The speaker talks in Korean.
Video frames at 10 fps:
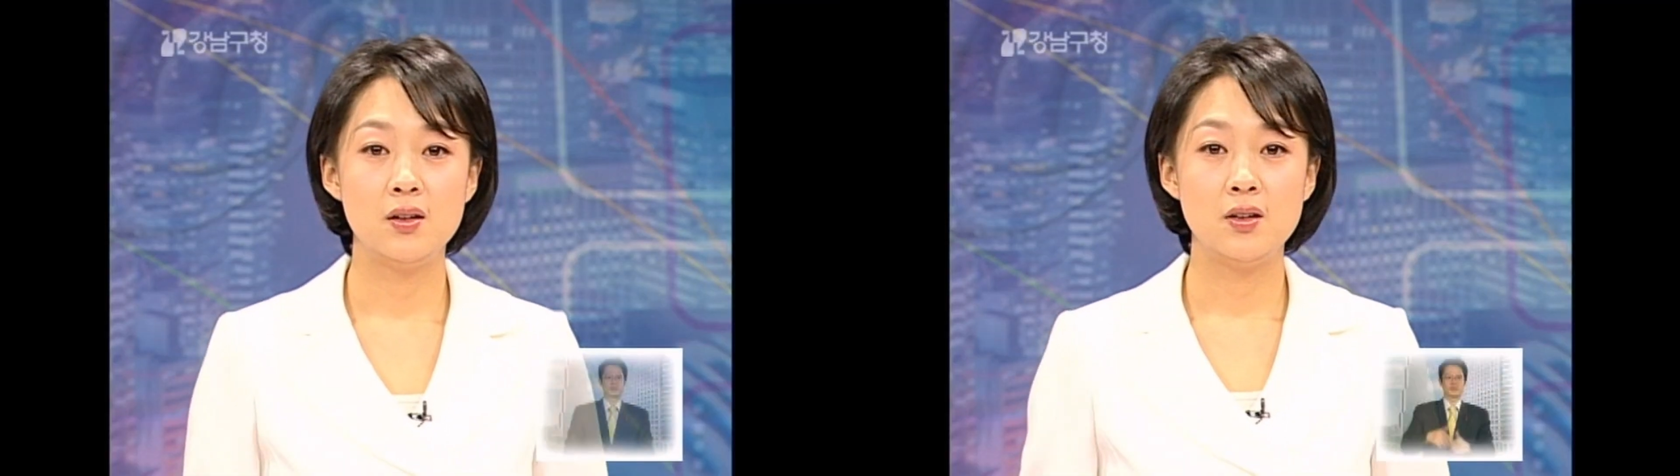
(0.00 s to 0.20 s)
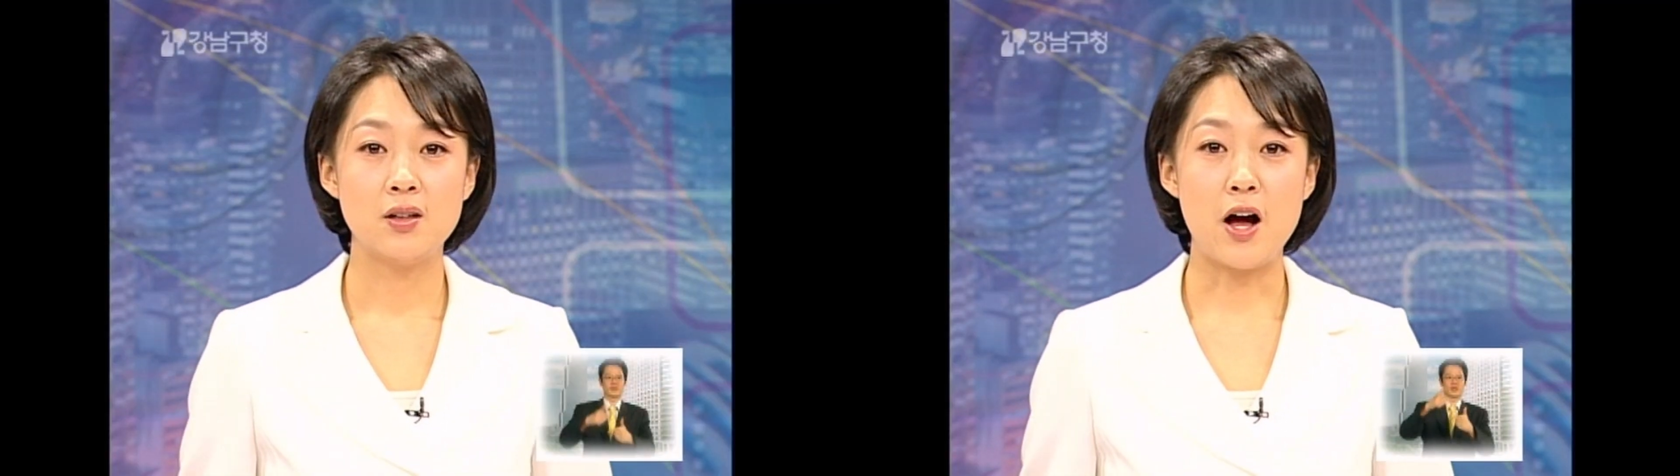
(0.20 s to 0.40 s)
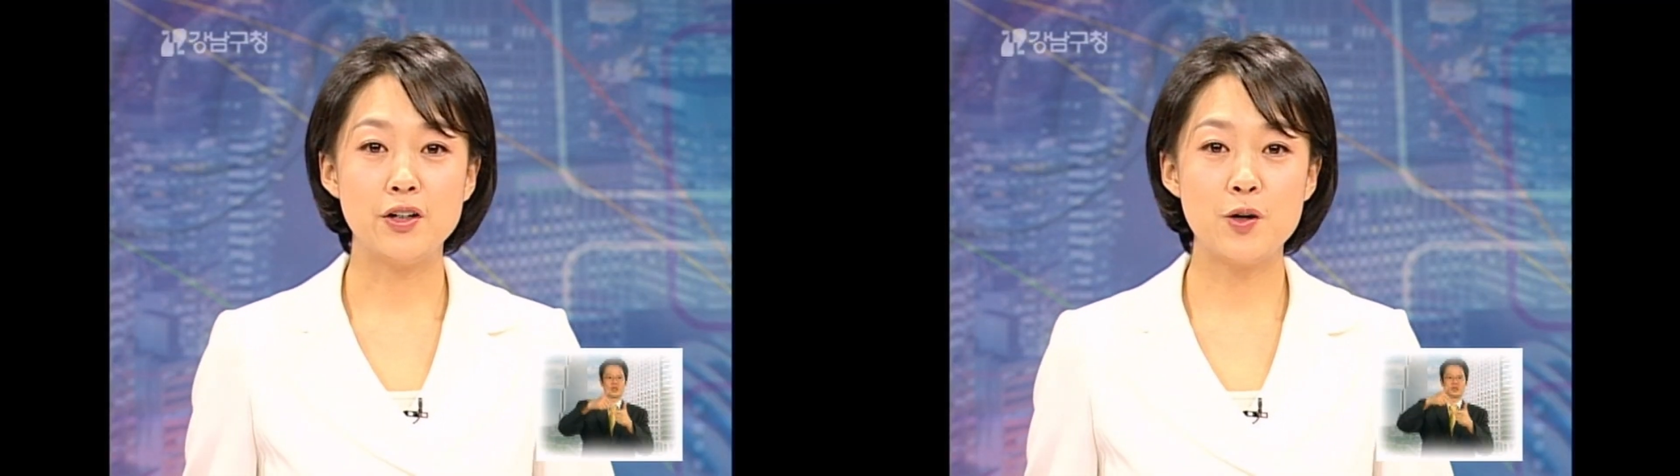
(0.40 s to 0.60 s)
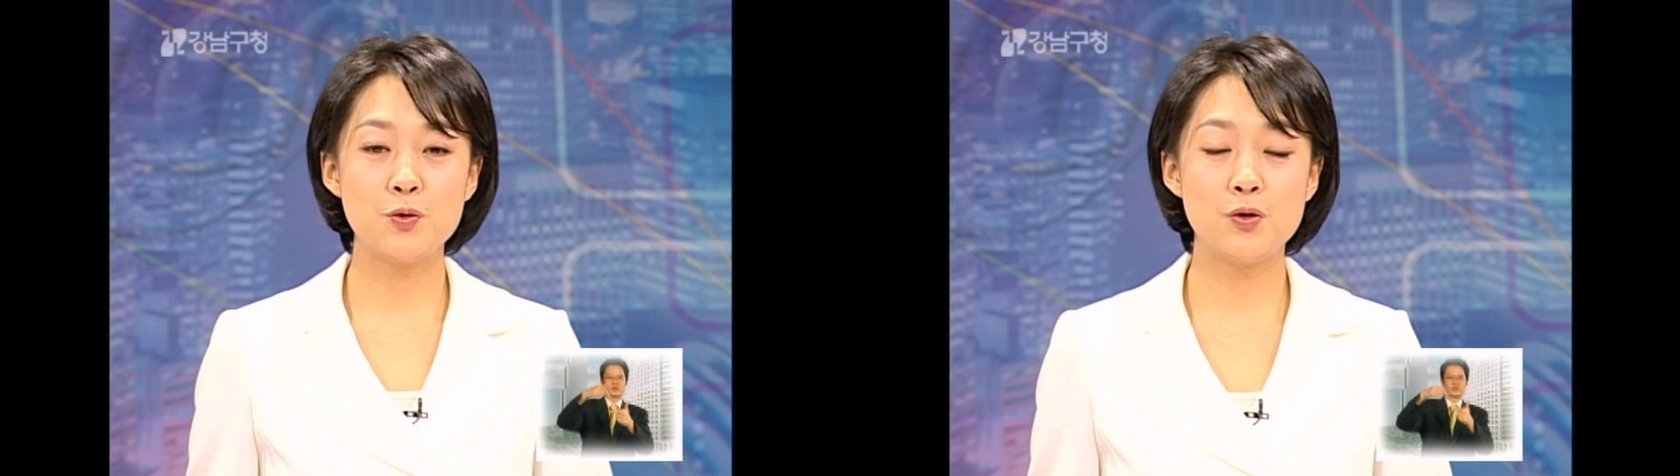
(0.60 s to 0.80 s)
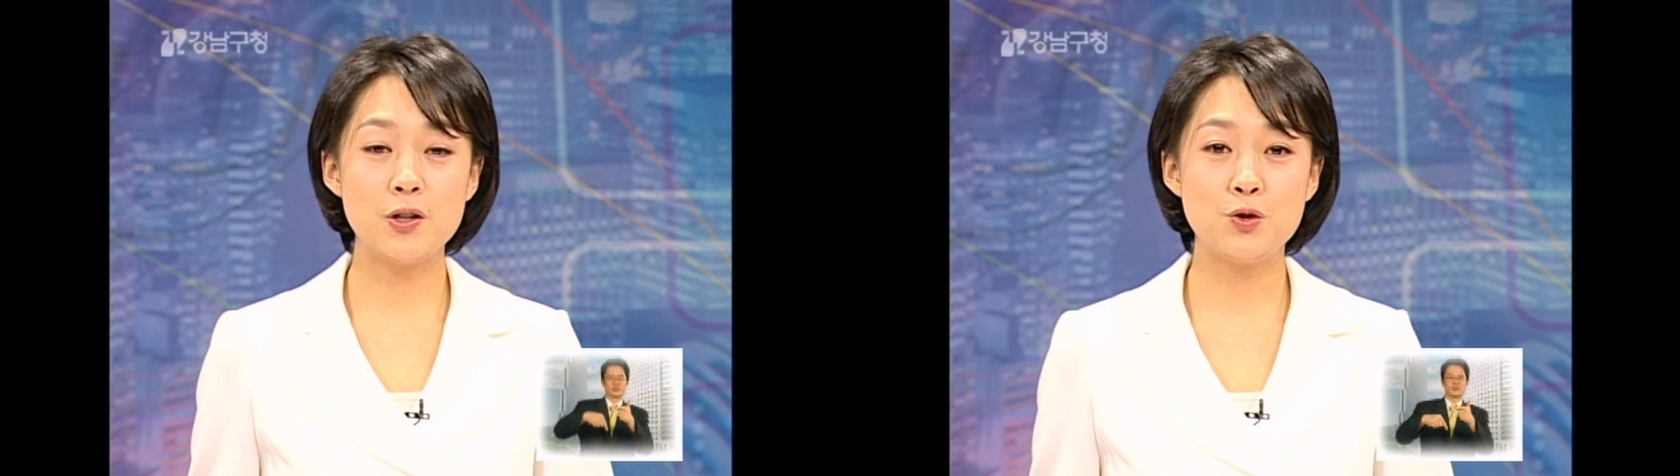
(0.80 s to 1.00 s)

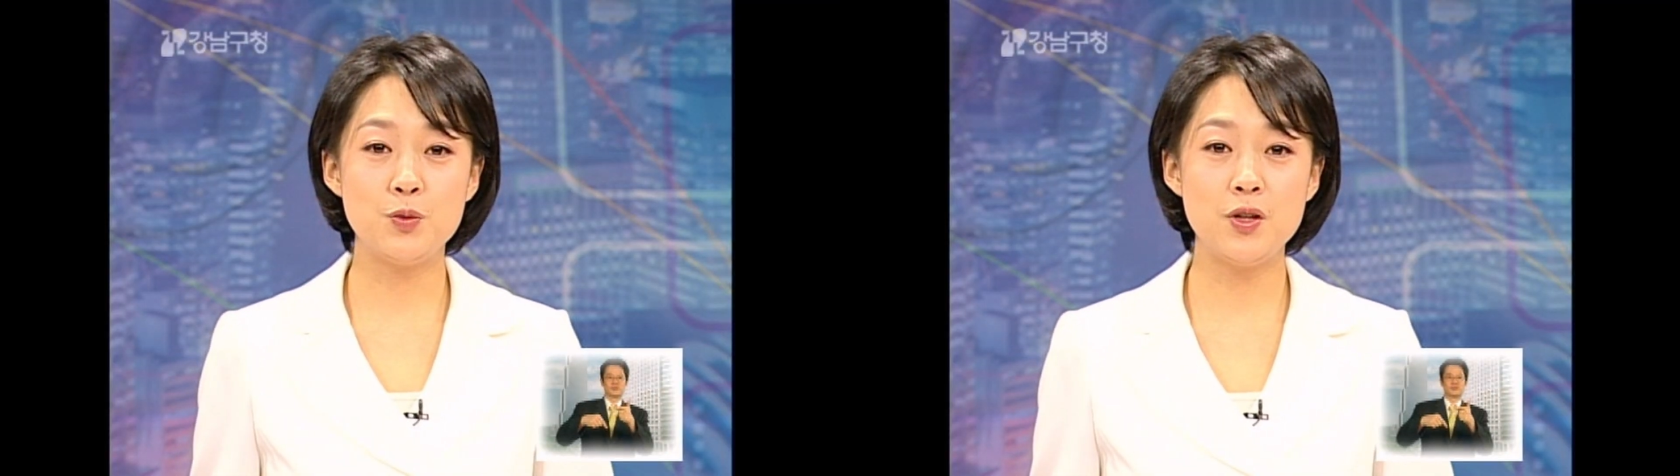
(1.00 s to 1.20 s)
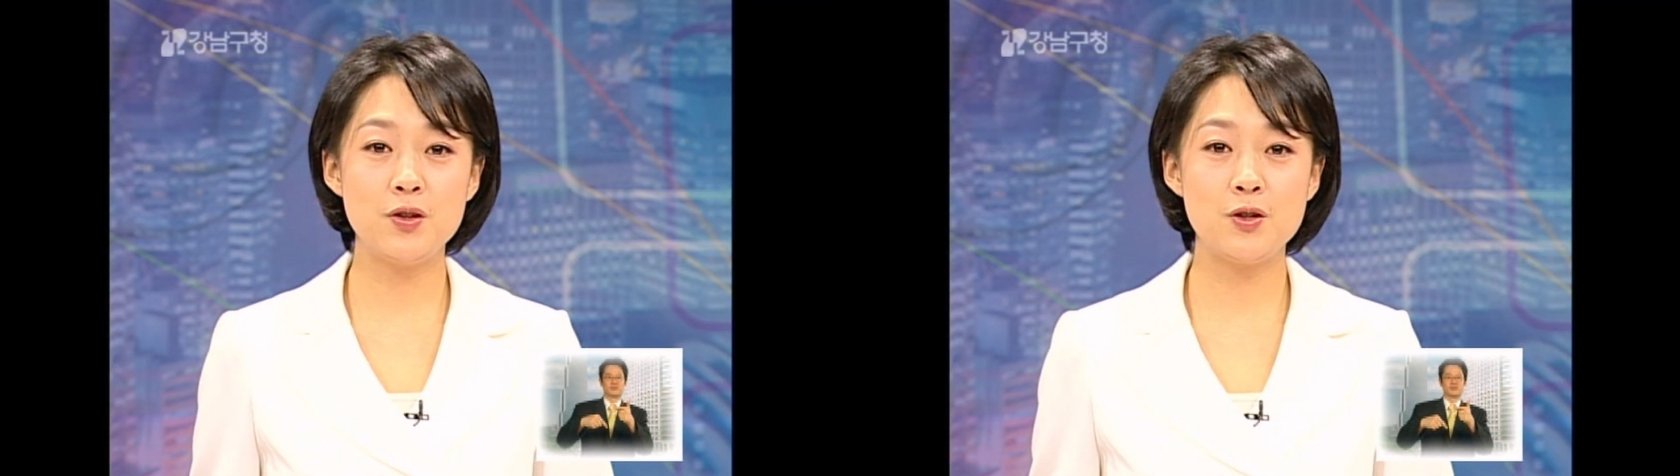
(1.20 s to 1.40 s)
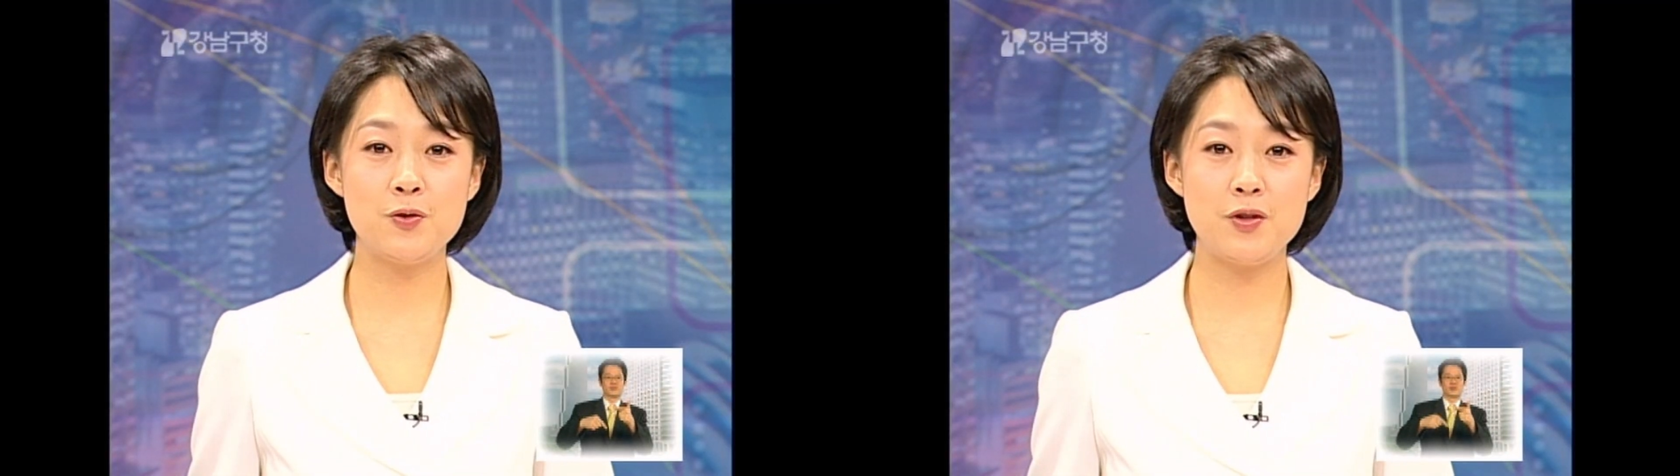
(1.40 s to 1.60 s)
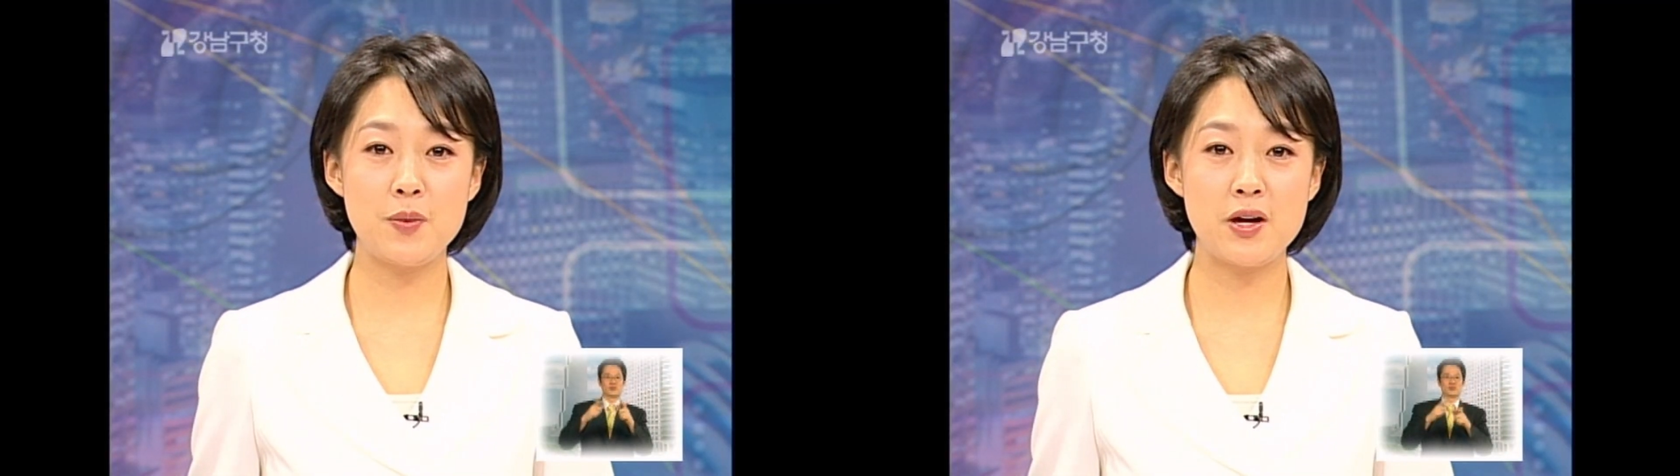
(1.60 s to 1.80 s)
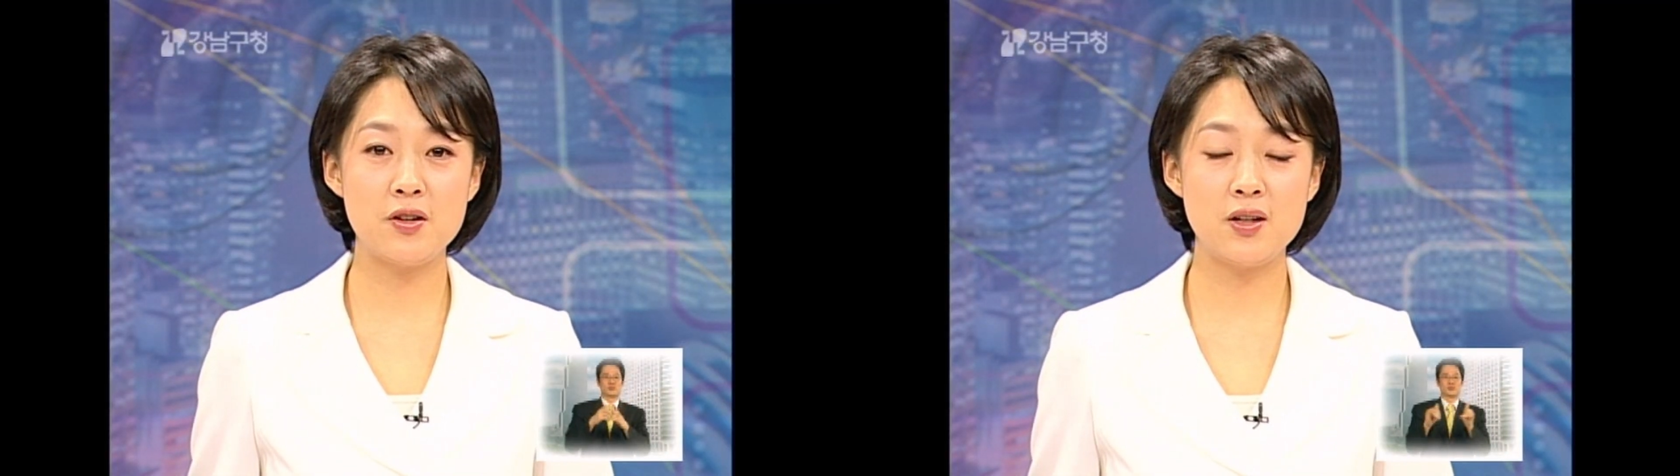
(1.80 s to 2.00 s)
강남구가 주민들을 위해
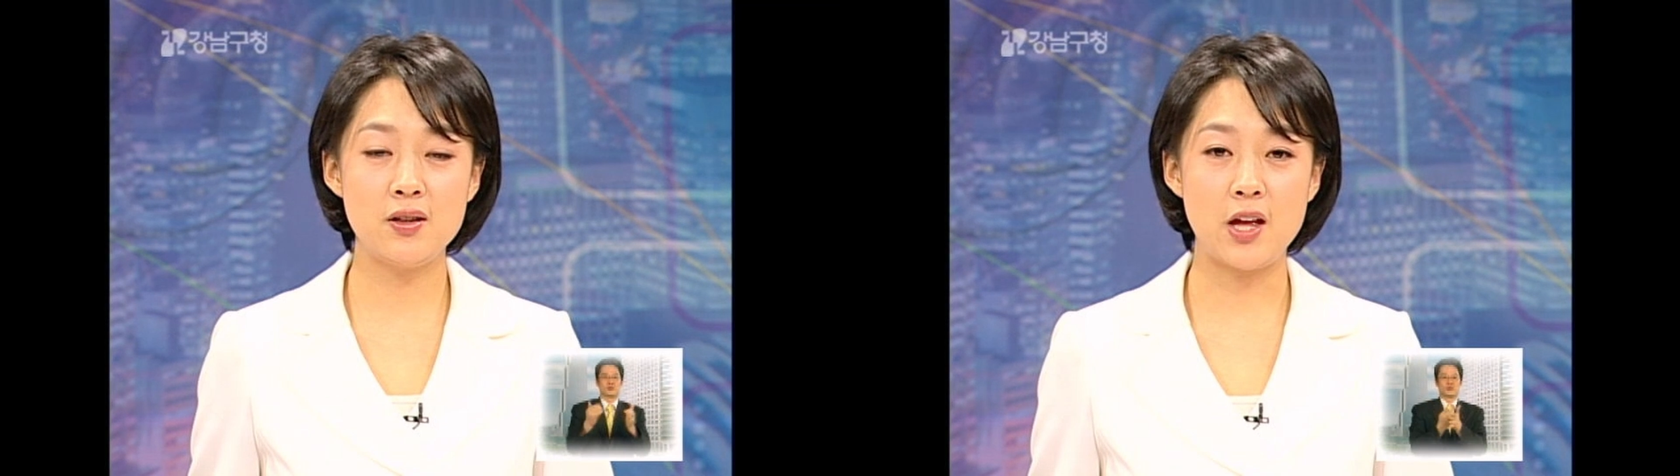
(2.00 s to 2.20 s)
마련한